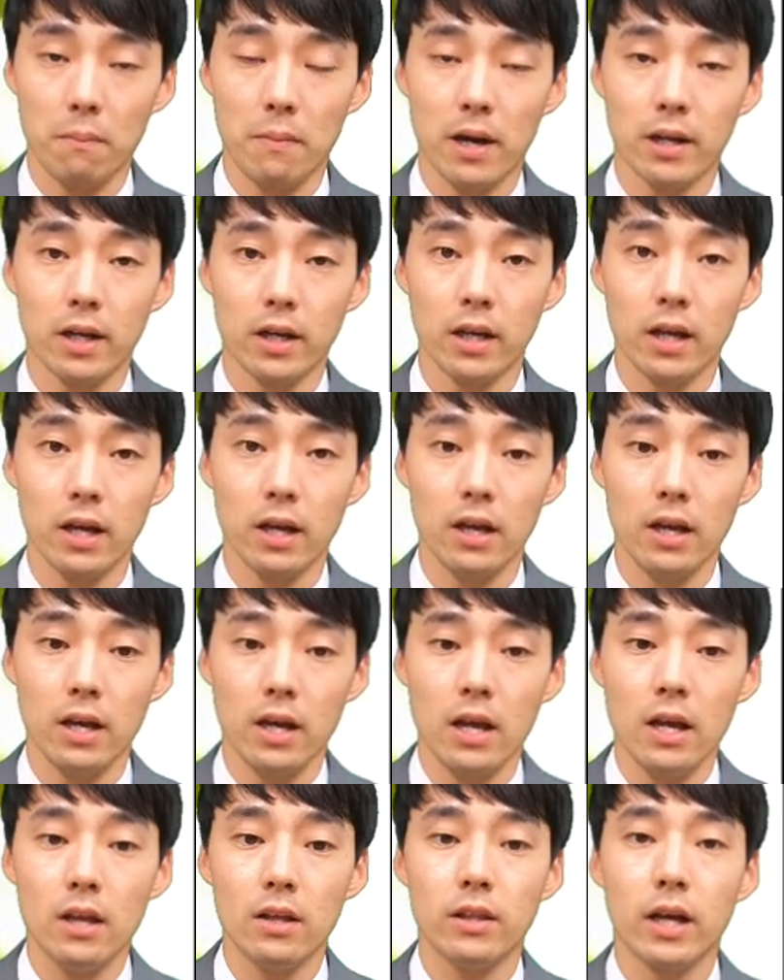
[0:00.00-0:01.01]
만약에
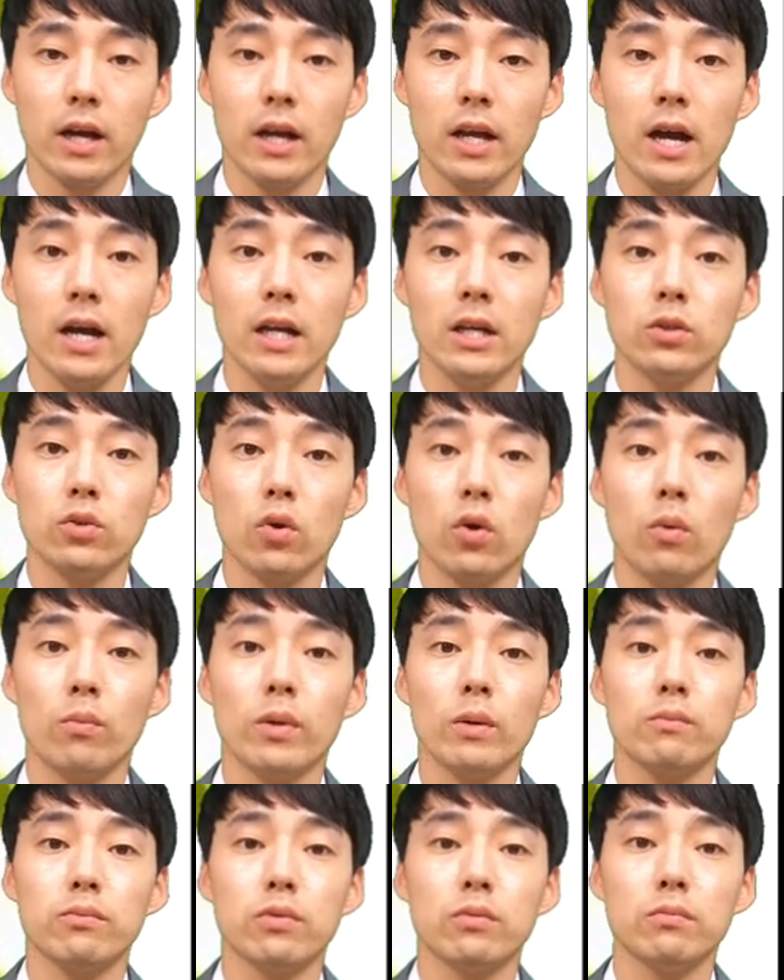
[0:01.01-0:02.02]
내가 향이 조금
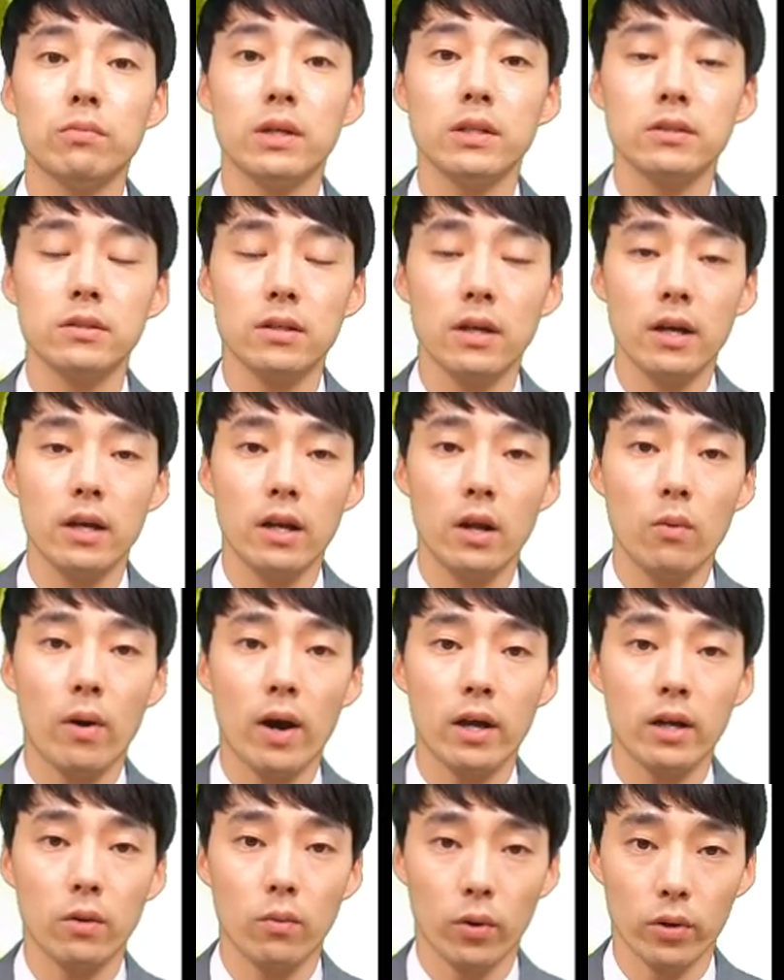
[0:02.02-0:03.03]
더 풍부한 스타일의
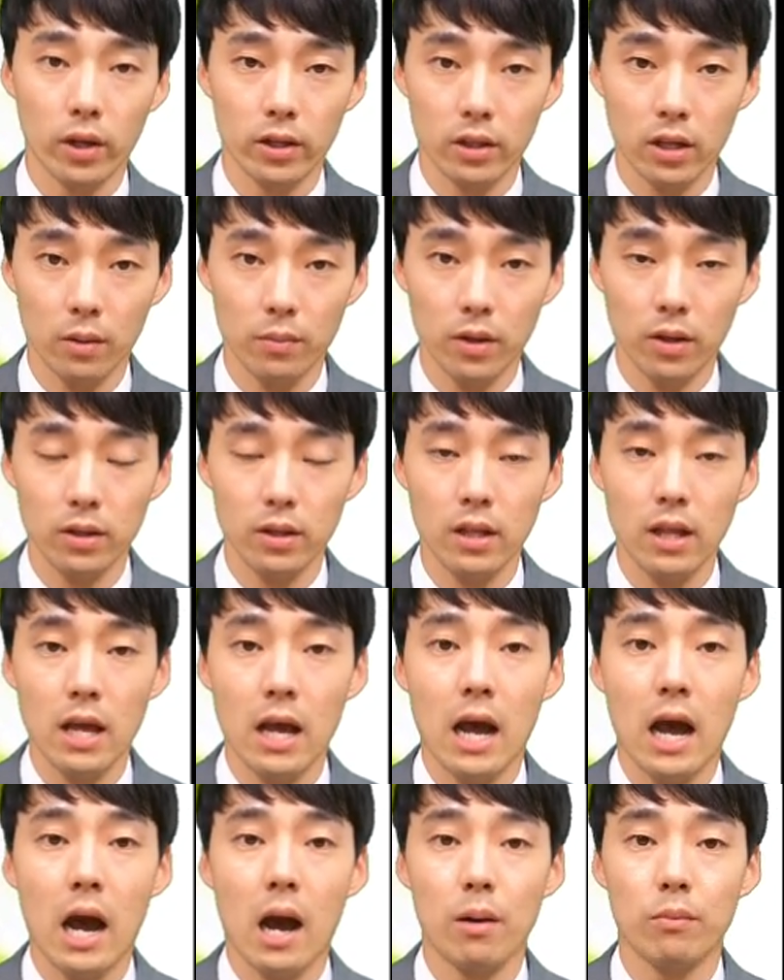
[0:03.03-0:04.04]
와인을 원한다면
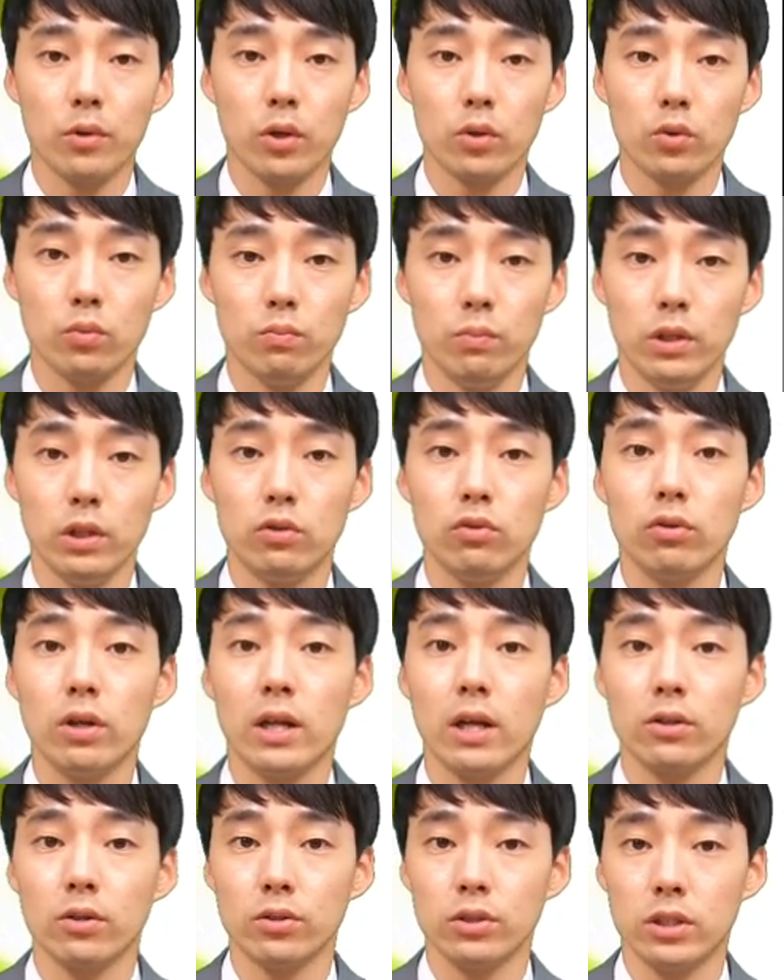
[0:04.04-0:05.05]
아무래도
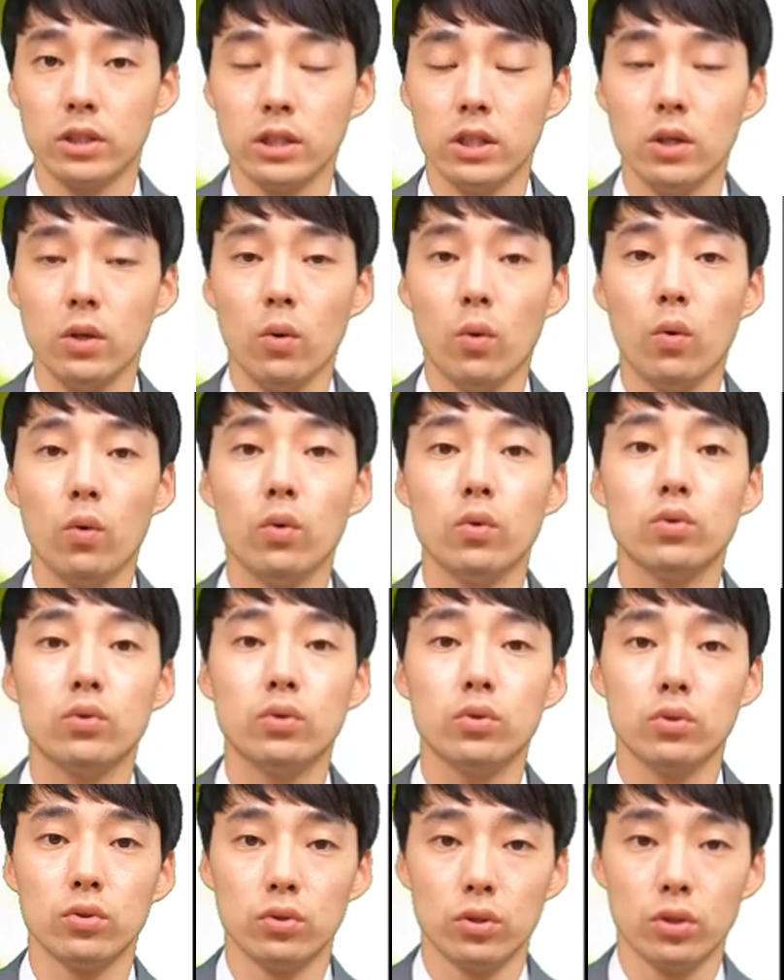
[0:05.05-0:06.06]
미국이라든지
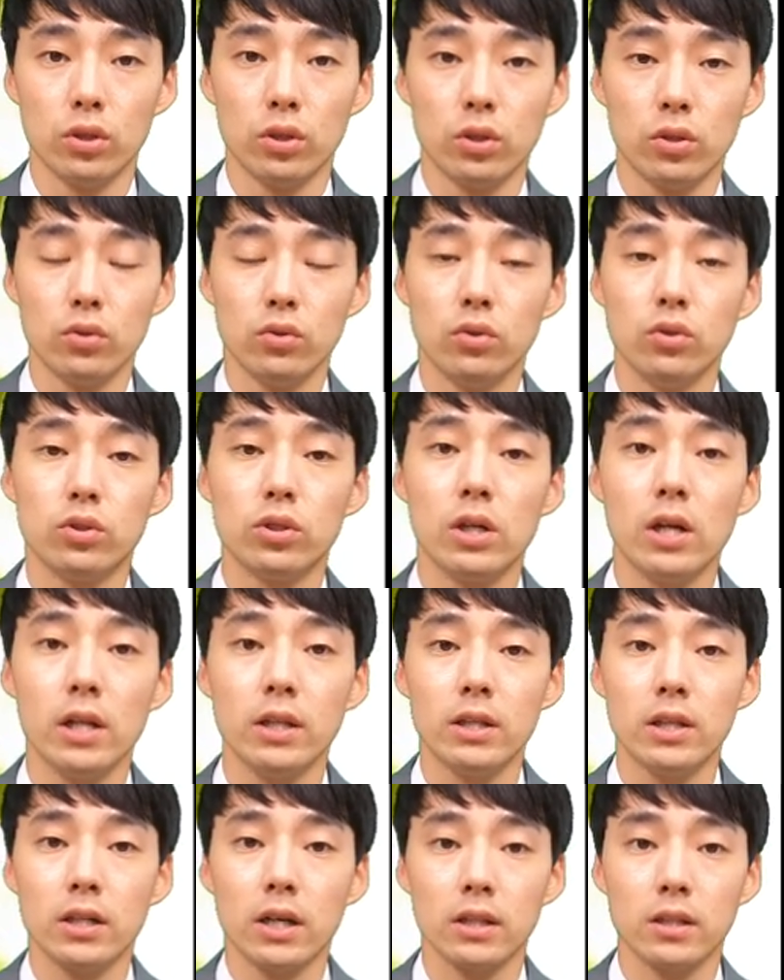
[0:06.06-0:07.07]
호주,
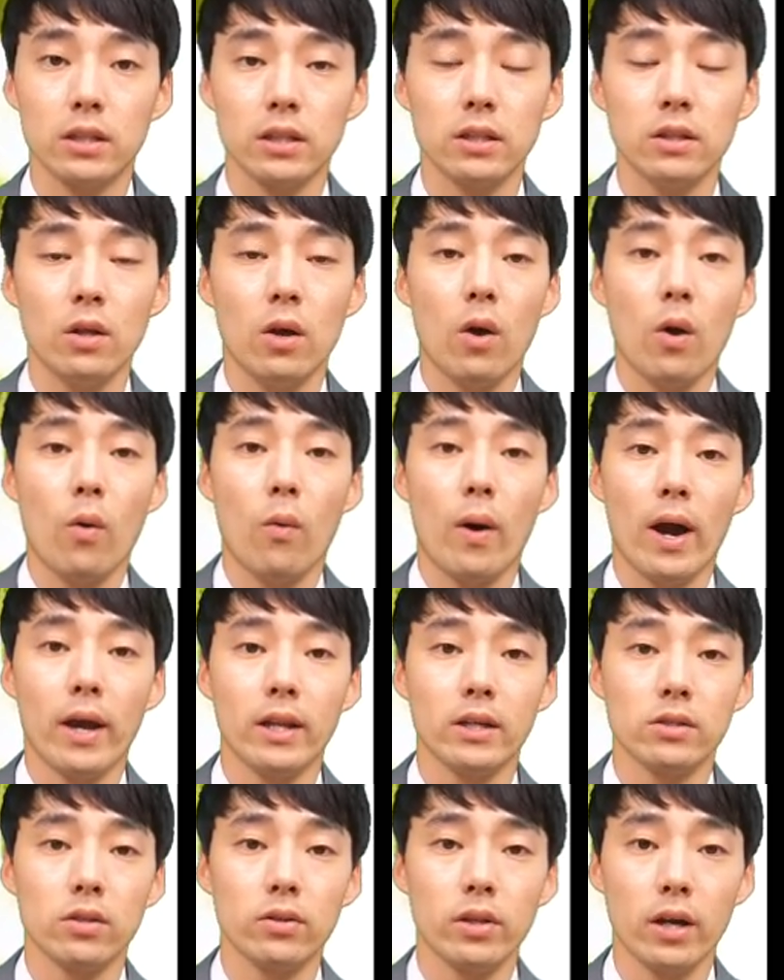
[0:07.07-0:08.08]
뉴질랜드 같은
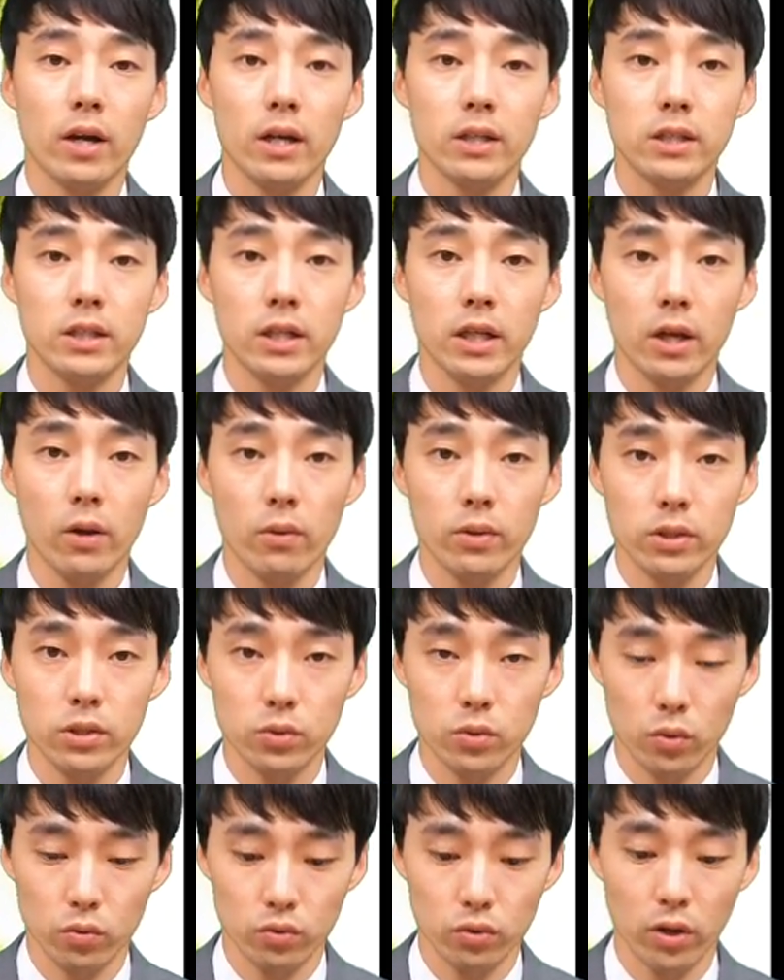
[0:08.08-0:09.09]
와인을 선택하시는 게
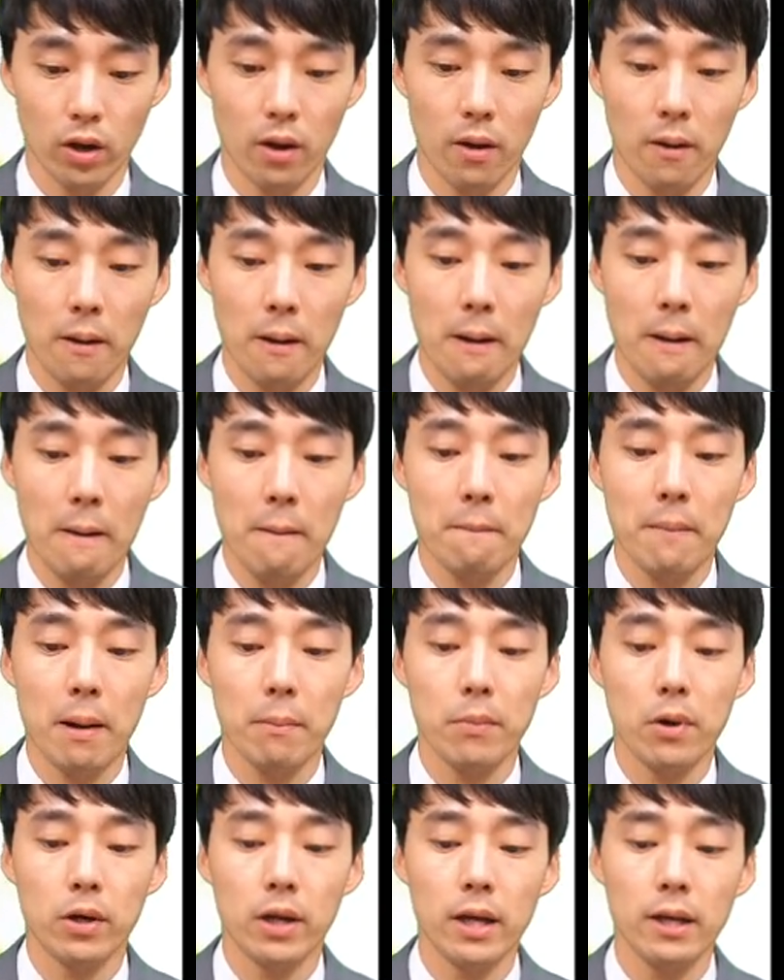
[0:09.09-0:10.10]
훨씬 좋고요.
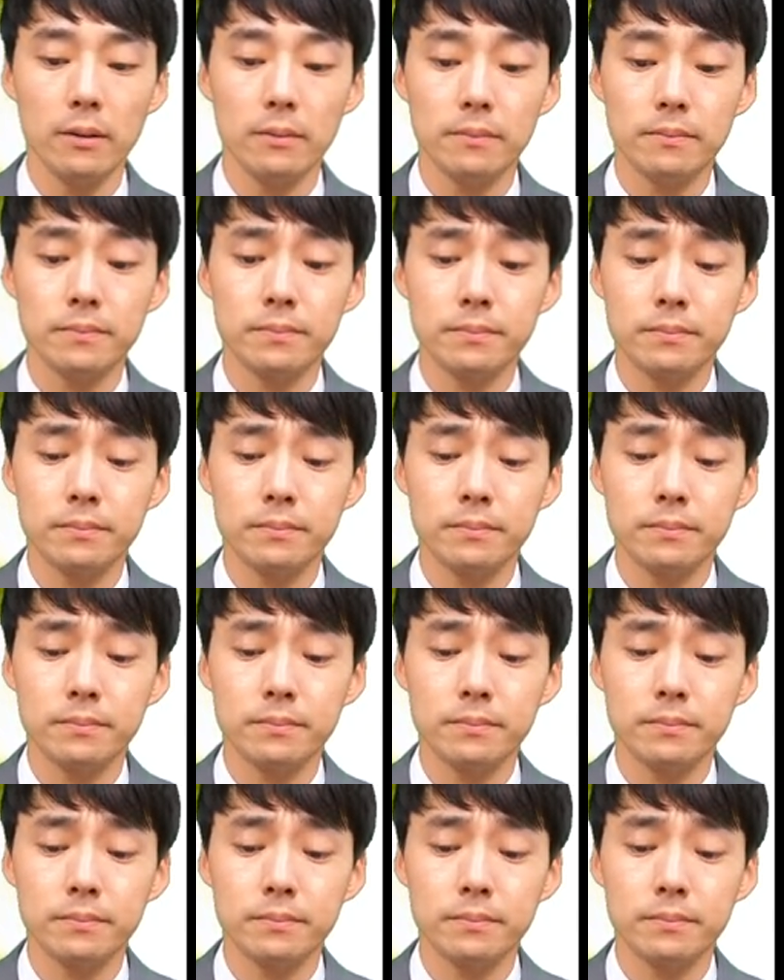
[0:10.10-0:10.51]
반면에